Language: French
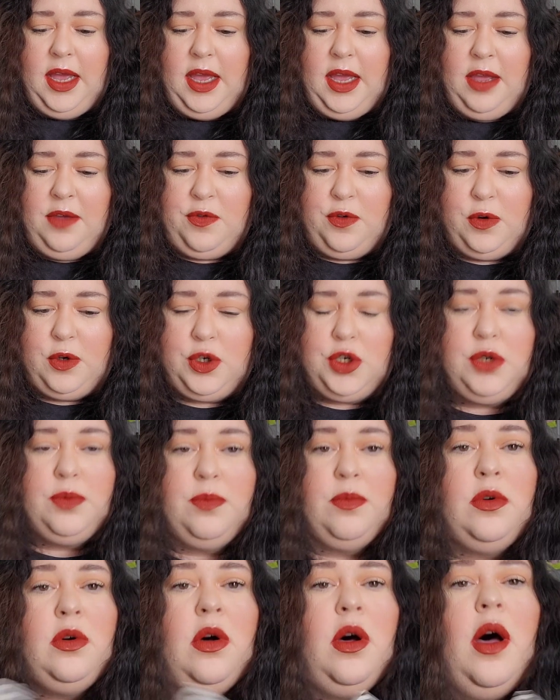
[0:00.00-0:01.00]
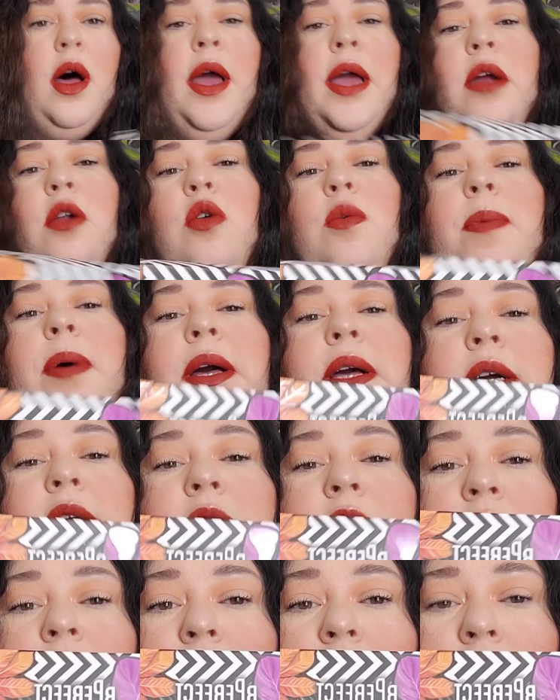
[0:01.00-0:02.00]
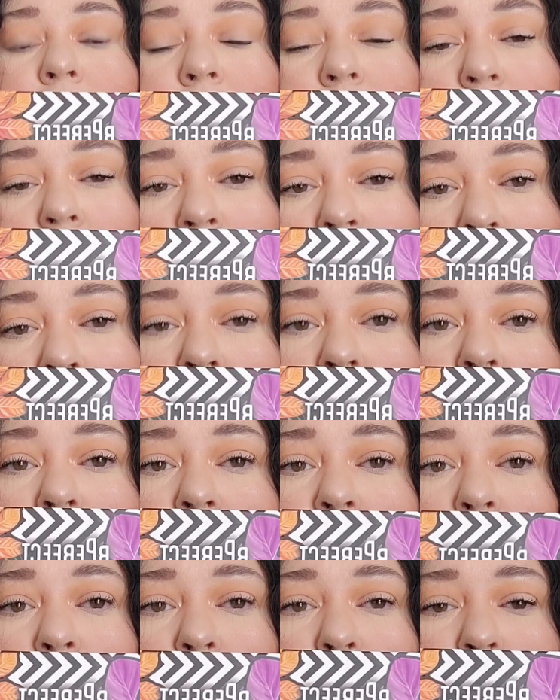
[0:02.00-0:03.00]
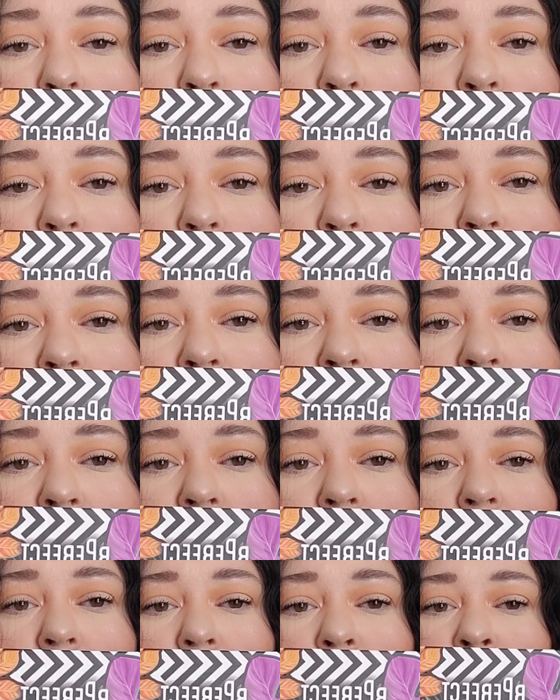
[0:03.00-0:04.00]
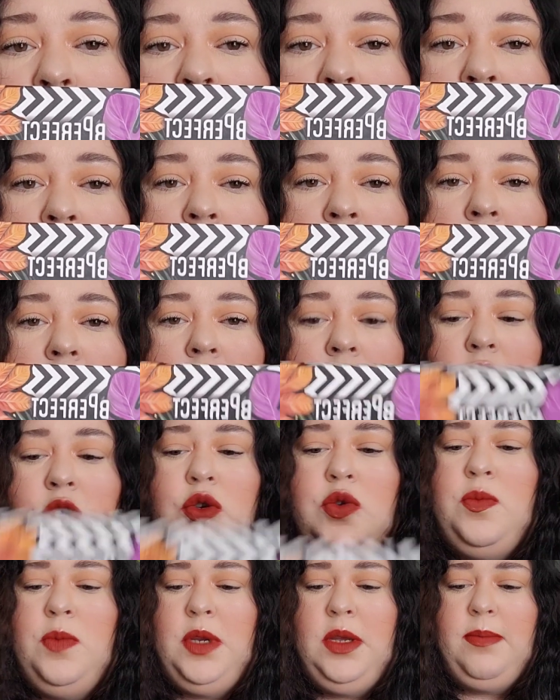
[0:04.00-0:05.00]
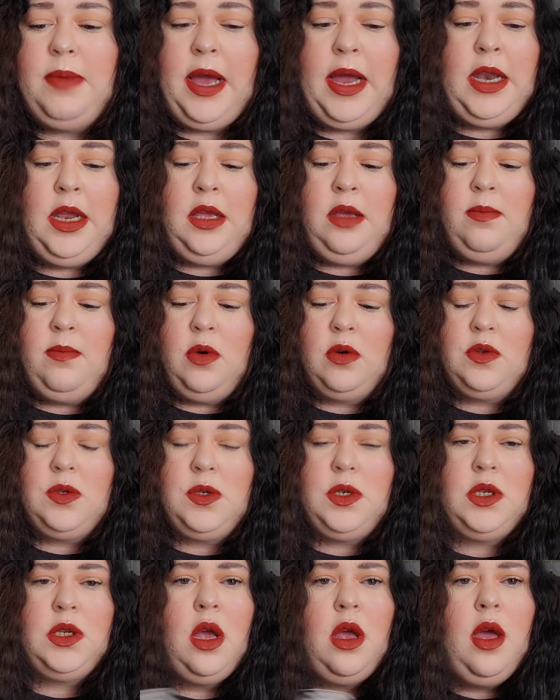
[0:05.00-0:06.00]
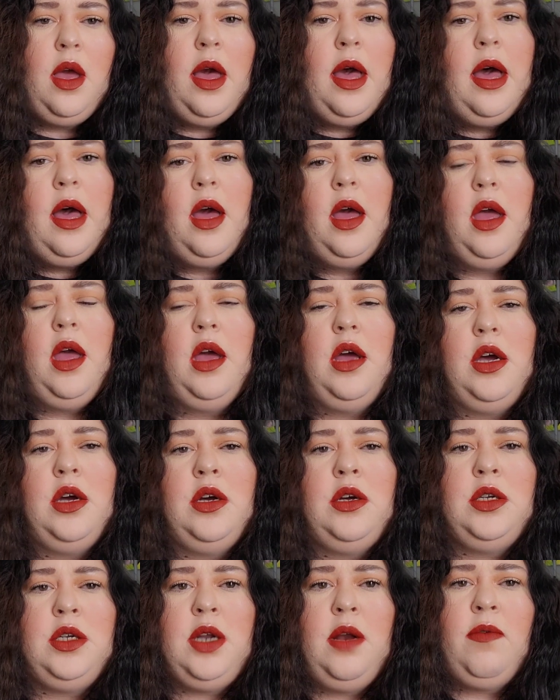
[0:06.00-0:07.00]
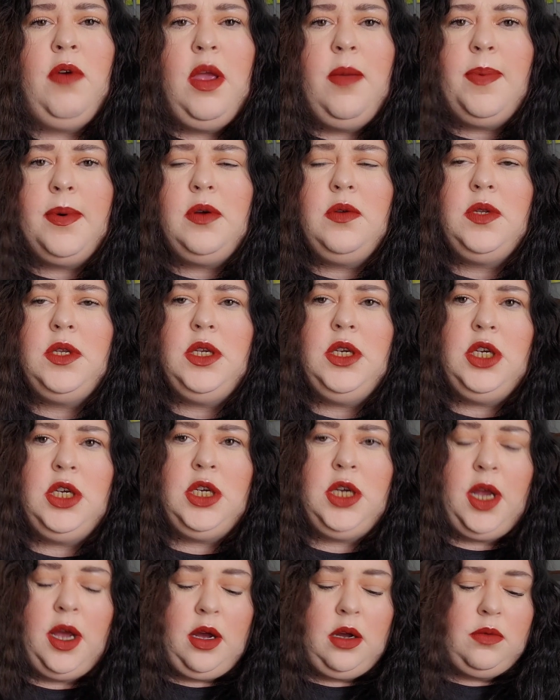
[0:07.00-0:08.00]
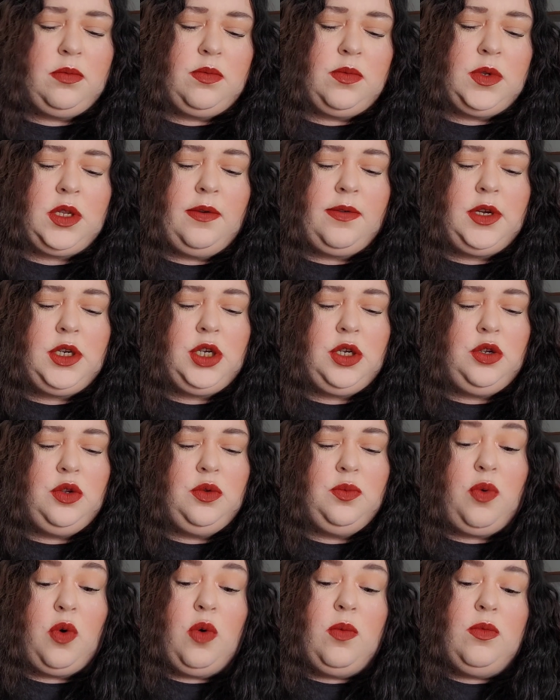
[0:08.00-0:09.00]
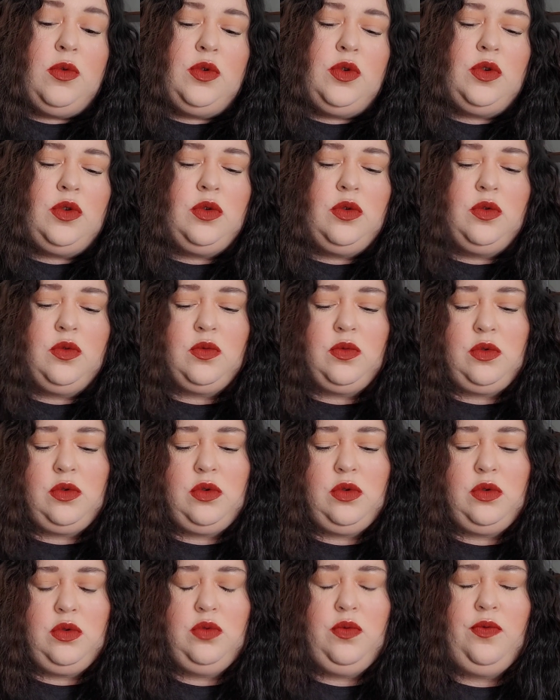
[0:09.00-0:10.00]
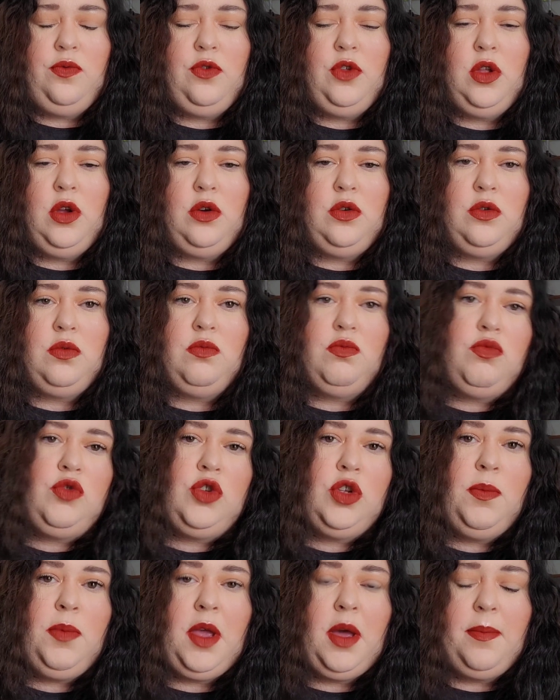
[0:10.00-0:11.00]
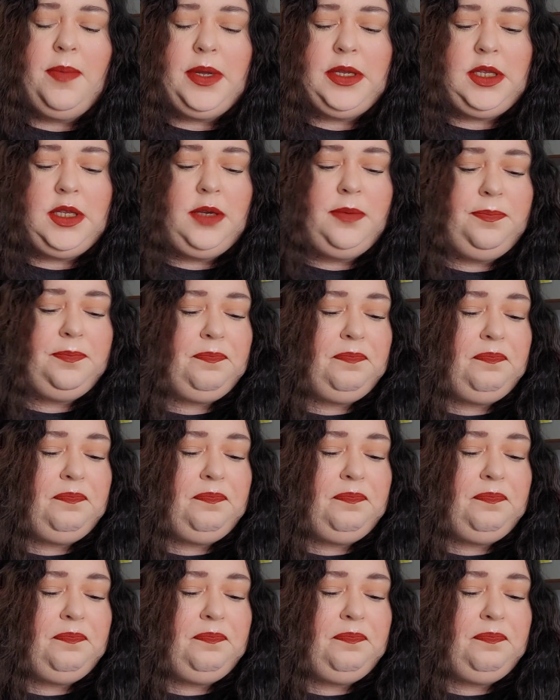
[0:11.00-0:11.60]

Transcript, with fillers: Et franchement, avec le packaging, oh, ça c'est trop trop mon style. Le packaging il est sublime, elle est immense. Euh, je la voyais pas aussi chère. Vous ça va, j'ai eu une promo dessus, donc euh, au final, c'est bien passé.